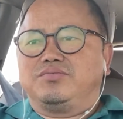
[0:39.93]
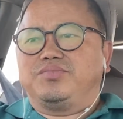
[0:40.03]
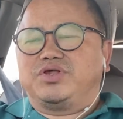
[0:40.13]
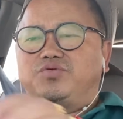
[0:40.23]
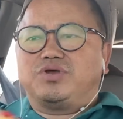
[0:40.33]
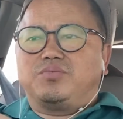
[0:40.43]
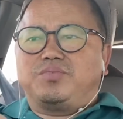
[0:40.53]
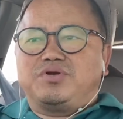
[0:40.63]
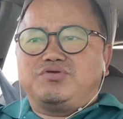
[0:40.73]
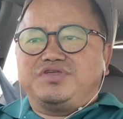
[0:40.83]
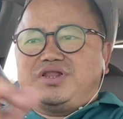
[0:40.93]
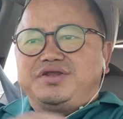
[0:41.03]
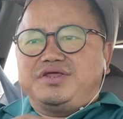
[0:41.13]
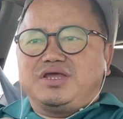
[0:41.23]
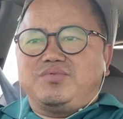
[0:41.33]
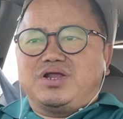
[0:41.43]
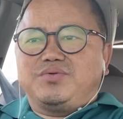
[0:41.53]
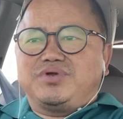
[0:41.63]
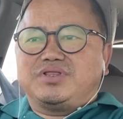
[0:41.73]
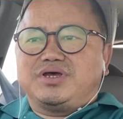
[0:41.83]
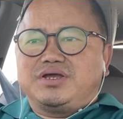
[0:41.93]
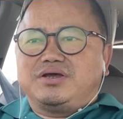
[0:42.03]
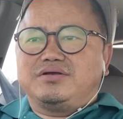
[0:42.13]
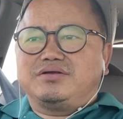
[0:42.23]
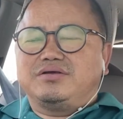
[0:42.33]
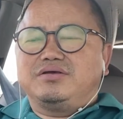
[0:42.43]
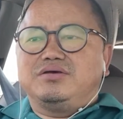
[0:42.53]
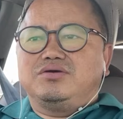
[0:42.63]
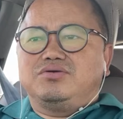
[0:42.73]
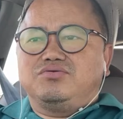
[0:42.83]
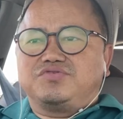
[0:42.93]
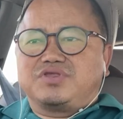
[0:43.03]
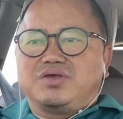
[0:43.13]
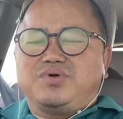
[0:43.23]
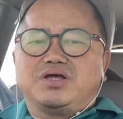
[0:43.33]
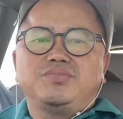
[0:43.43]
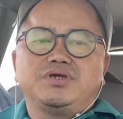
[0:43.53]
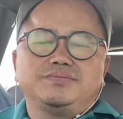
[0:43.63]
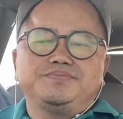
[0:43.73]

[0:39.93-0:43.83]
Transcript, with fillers: बेस्ट वे का पोटेंशियलिटी के बारे में बताया उसके बाद में